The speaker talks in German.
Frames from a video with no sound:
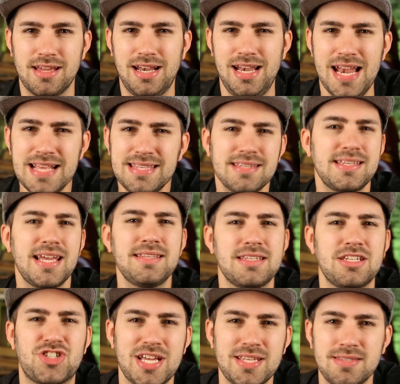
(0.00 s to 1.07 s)
Letztes Jahr hat
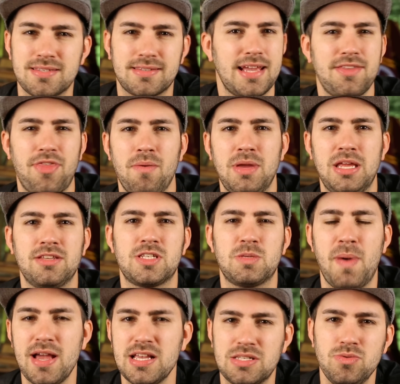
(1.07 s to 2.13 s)
sich Jason Statham in
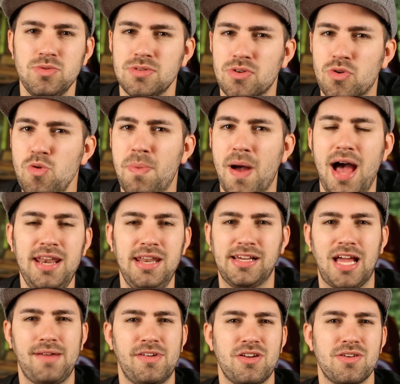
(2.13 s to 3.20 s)
Spy Susan Cooper
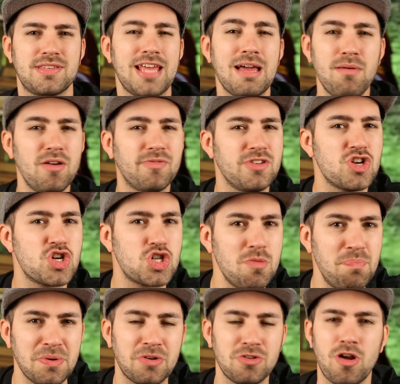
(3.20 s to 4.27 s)
Undercover noch selber auf die
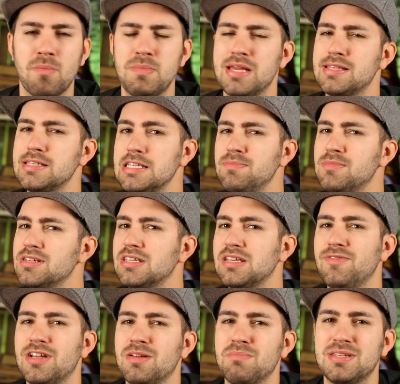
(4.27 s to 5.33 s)
Schippe genommen. Jetzt nimmt er
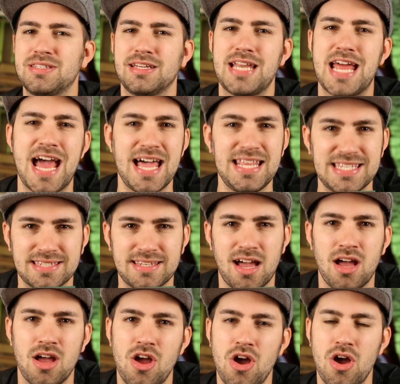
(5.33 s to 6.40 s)
sich wieder ein bisschen
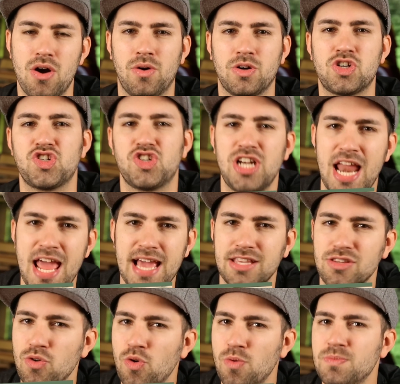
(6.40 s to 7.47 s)
ernster und
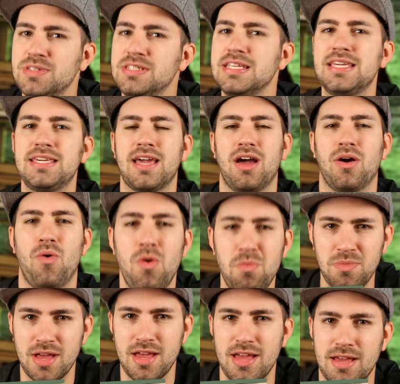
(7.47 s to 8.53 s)
schlägt um sich
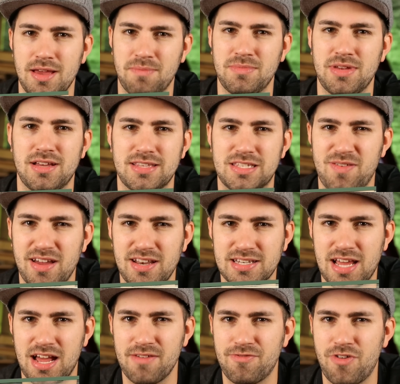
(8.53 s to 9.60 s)
herum im äh, zweiten
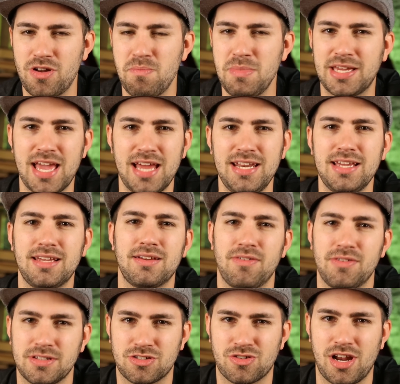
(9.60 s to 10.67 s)
Teil von Mechanic.
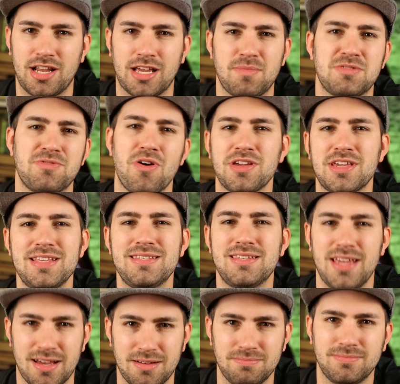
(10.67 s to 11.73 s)
Trailer gibt es für euch jetzt
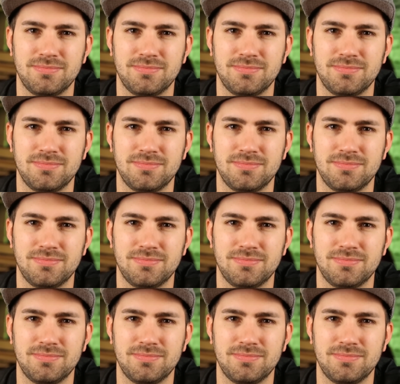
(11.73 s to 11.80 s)
hier.